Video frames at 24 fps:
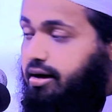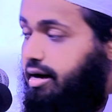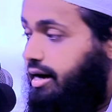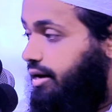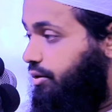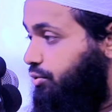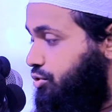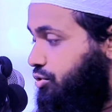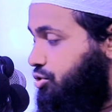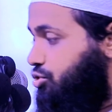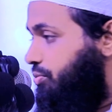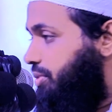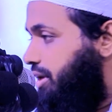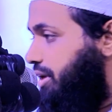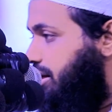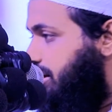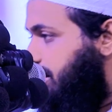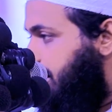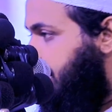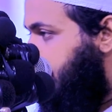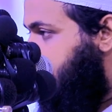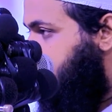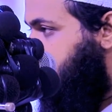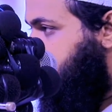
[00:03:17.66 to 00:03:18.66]
আউযু
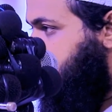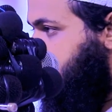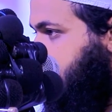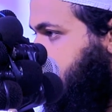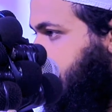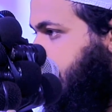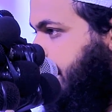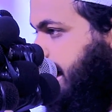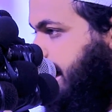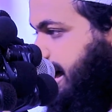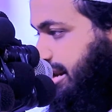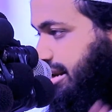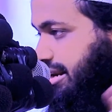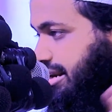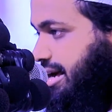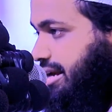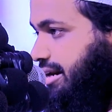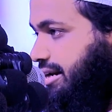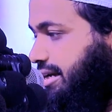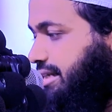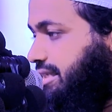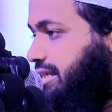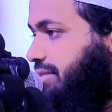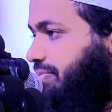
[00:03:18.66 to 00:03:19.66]
বিল্লাহ
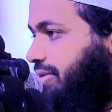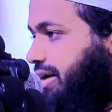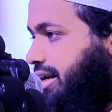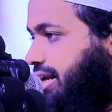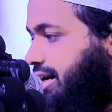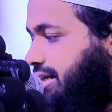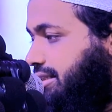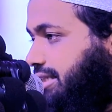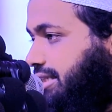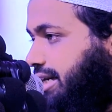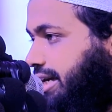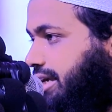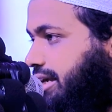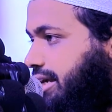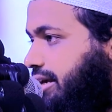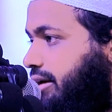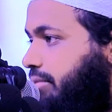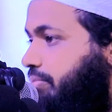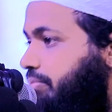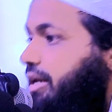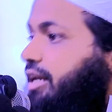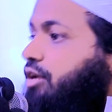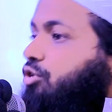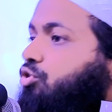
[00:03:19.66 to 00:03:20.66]
আল্লাহর কাছে বানা চাই
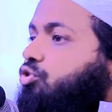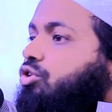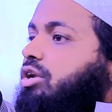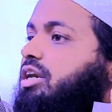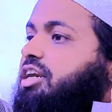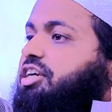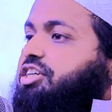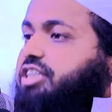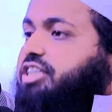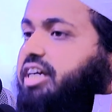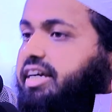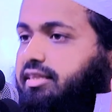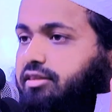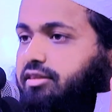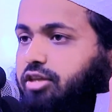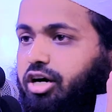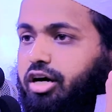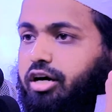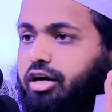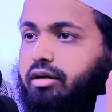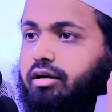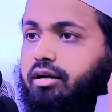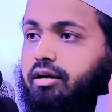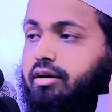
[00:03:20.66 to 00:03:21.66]
মিনকুল্লি
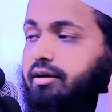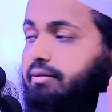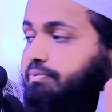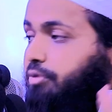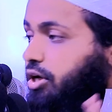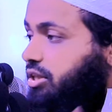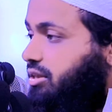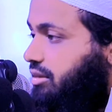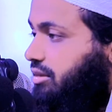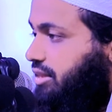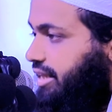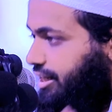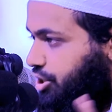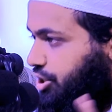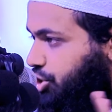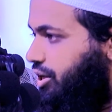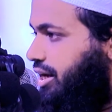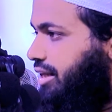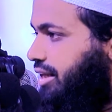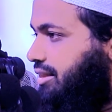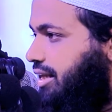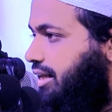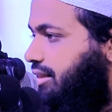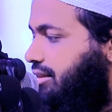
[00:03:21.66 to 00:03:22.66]
শয়তান প্রত্যেক
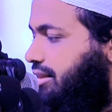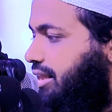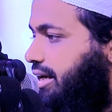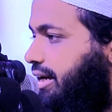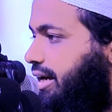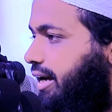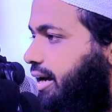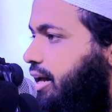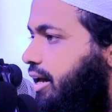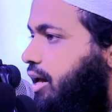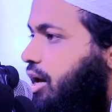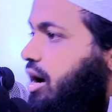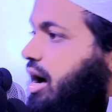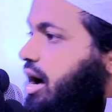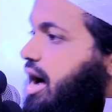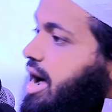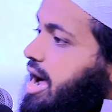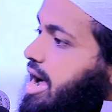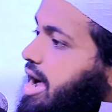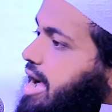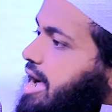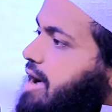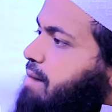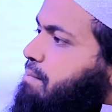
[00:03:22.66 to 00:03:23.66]
শয়তান থেকে
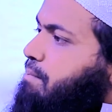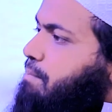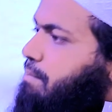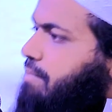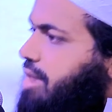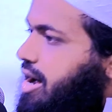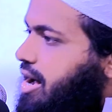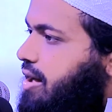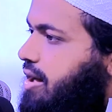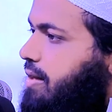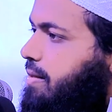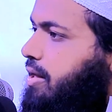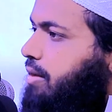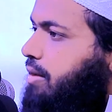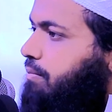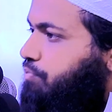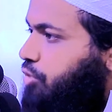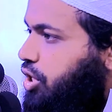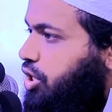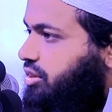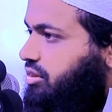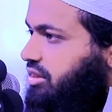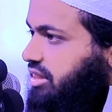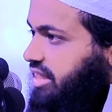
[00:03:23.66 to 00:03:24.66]
হাম্মা
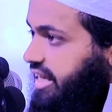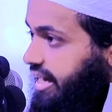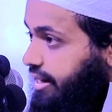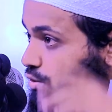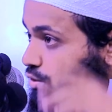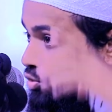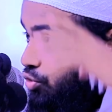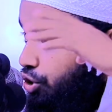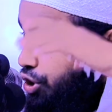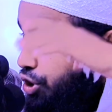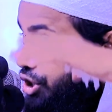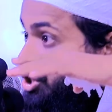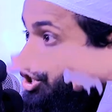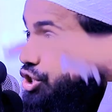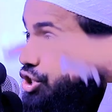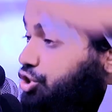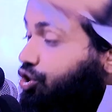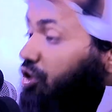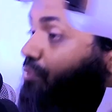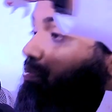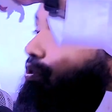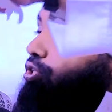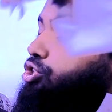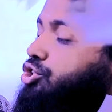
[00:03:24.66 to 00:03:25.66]
প্রত্যেক
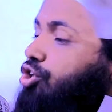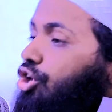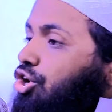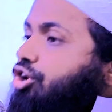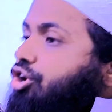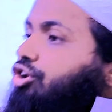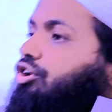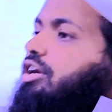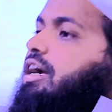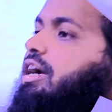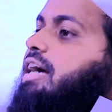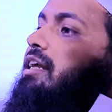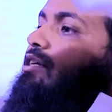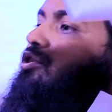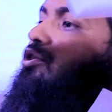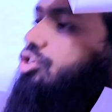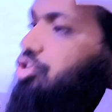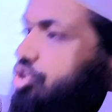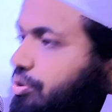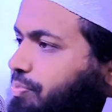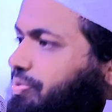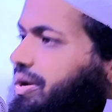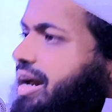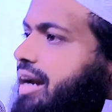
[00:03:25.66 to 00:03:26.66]
অনিষ্ট বিচরণকারী
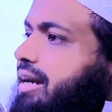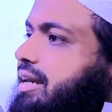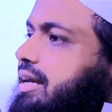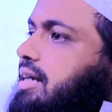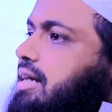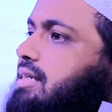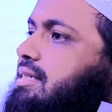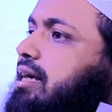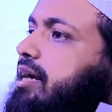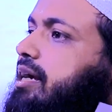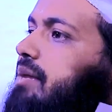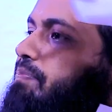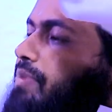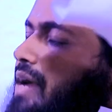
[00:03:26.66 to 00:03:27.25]
যত প্রাণী আছে এই